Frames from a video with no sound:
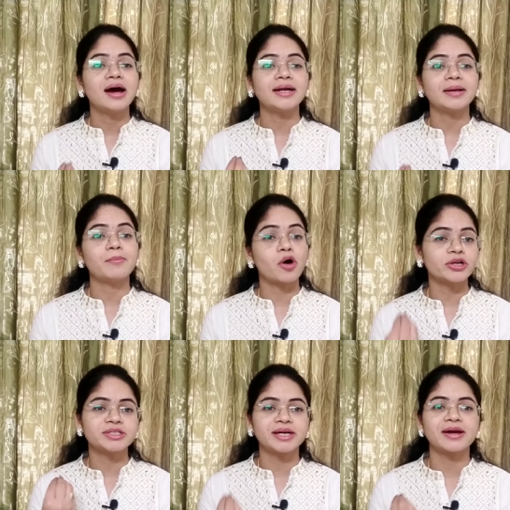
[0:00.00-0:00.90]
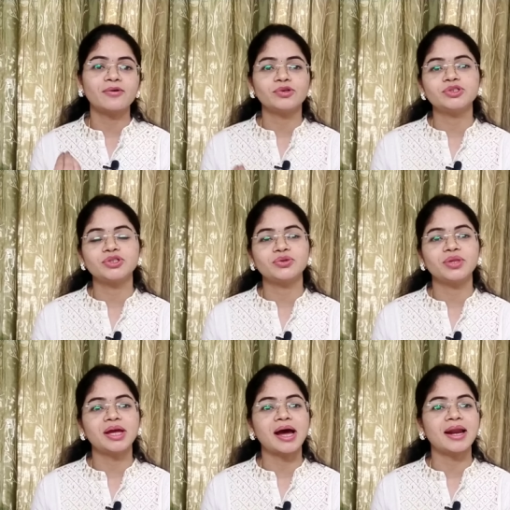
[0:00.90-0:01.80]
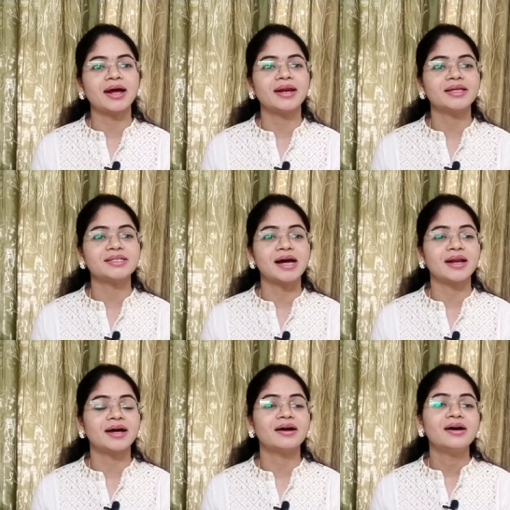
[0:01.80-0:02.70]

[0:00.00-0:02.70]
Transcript: అంటే మాయిశ్చర్గా ఉంచుతుంది అలానే చాలా